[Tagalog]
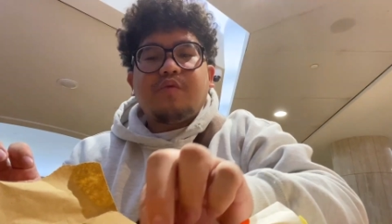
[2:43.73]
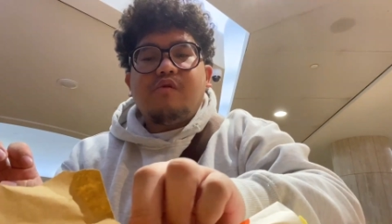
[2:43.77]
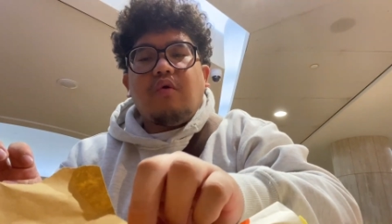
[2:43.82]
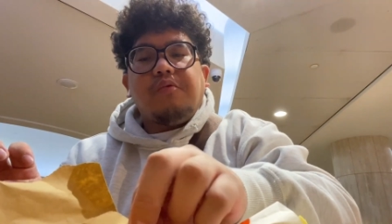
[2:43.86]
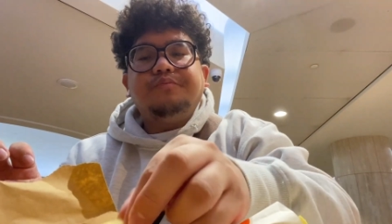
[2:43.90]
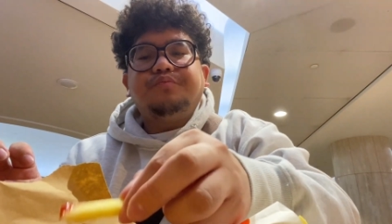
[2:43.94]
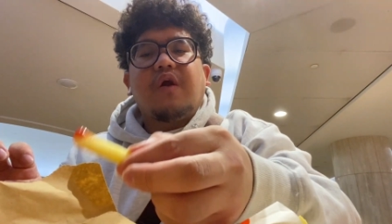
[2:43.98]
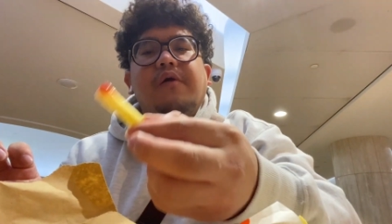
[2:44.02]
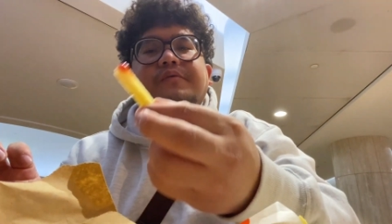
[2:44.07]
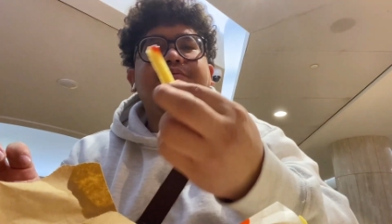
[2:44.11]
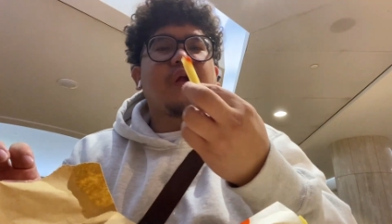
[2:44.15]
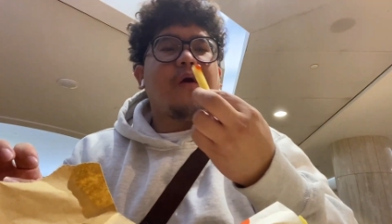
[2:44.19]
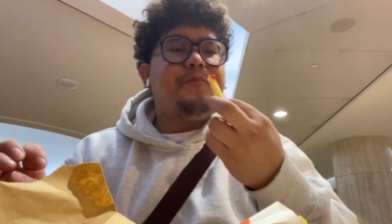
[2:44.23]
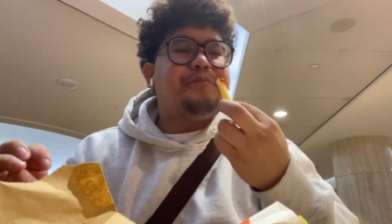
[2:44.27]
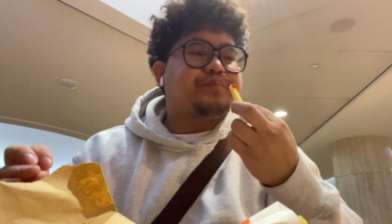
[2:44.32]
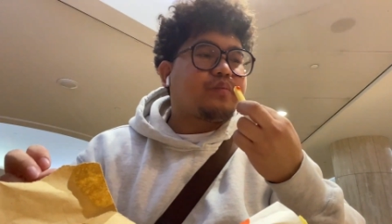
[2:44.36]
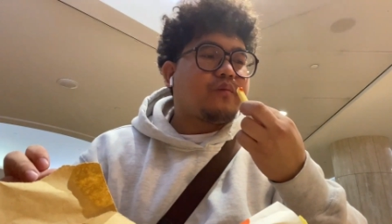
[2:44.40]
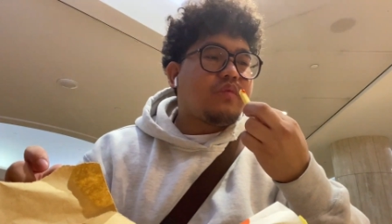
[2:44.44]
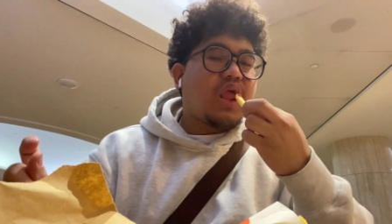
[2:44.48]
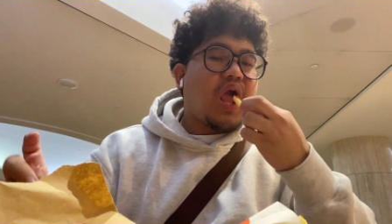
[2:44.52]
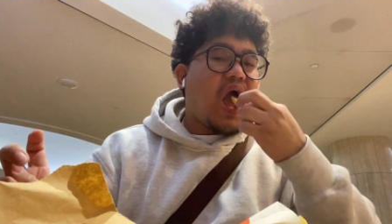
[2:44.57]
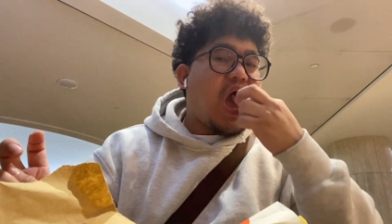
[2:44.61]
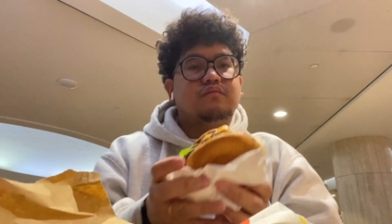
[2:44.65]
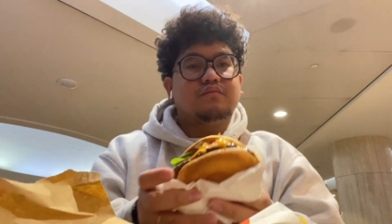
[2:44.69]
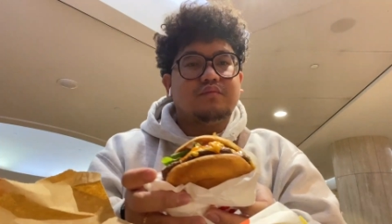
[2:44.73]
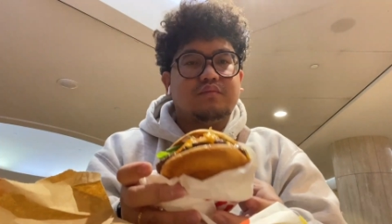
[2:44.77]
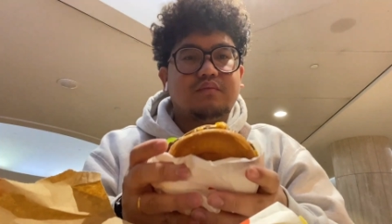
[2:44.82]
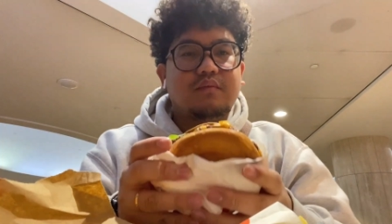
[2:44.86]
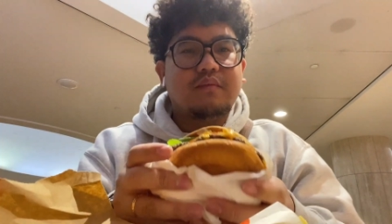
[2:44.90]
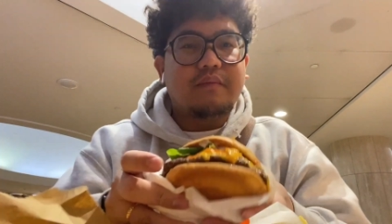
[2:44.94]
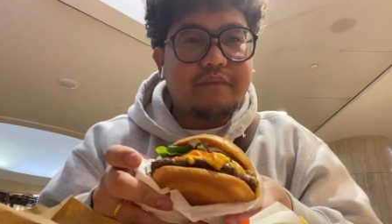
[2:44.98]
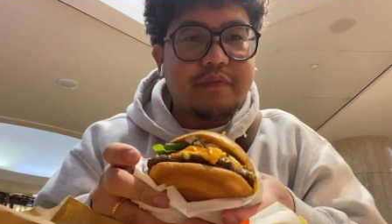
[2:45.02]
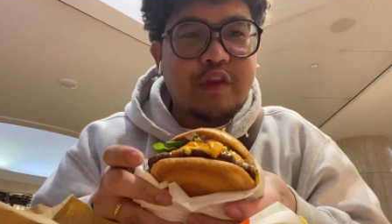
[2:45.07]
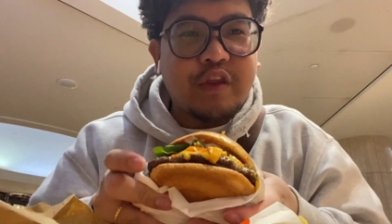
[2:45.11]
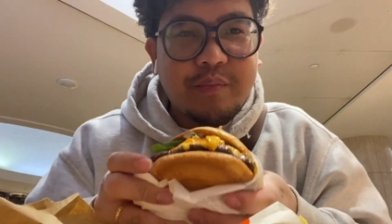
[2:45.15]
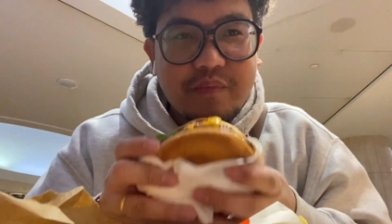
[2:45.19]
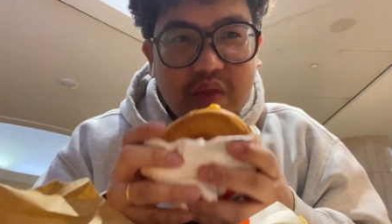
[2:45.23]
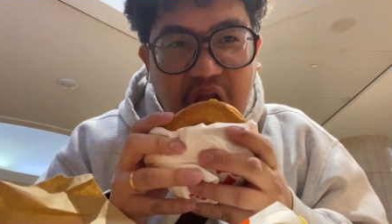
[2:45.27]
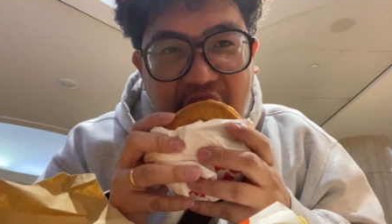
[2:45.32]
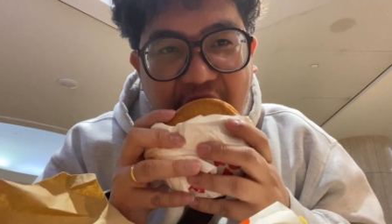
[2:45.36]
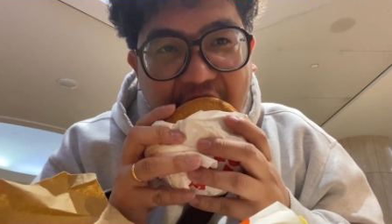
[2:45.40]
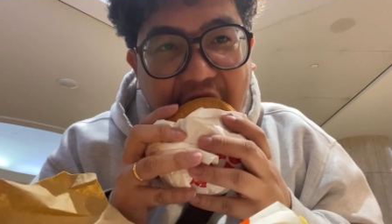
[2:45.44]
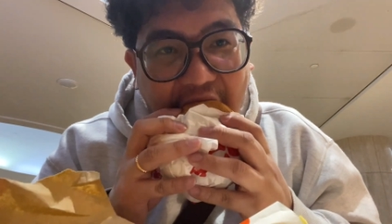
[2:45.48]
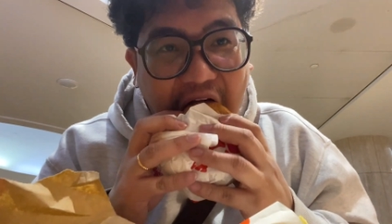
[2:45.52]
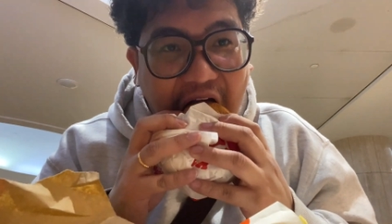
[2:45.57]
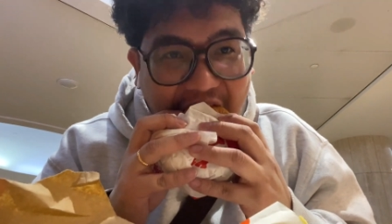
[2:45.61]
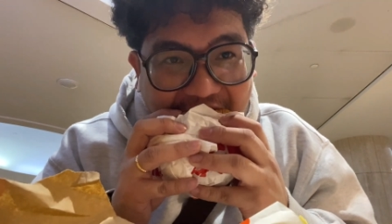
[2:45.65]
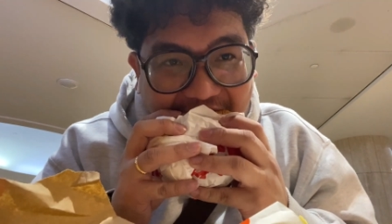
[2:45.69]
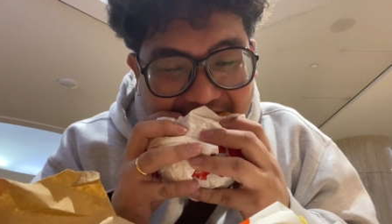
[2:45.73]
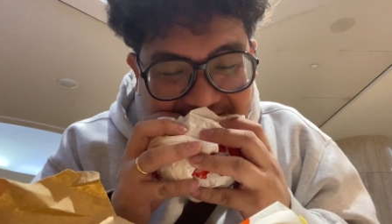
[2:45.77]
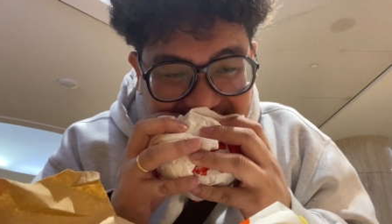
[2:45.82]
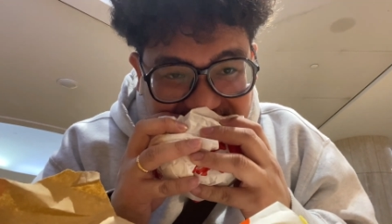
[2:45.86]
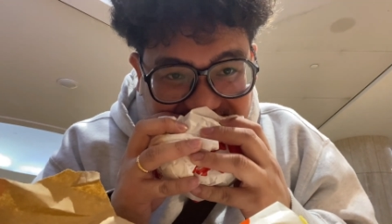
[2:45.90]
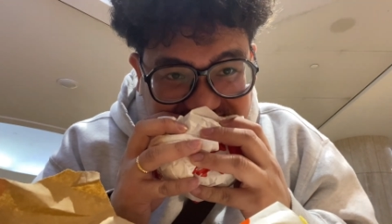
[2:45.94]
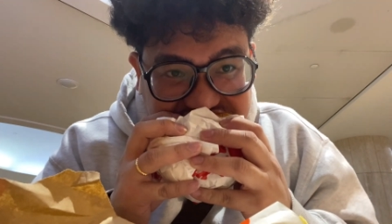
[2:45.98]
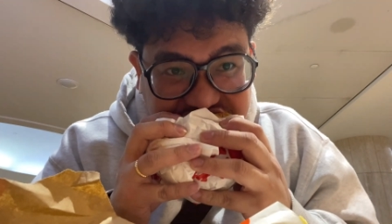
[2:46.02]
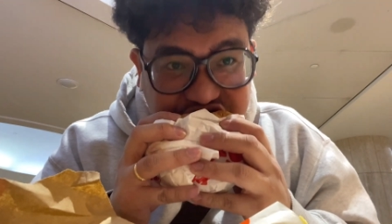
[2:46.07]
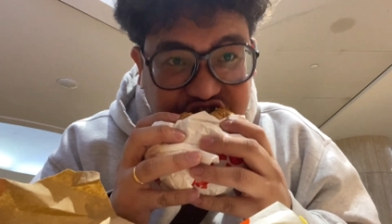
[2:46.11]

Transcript: na gutom na ako, akala ko makakaalis kami agad.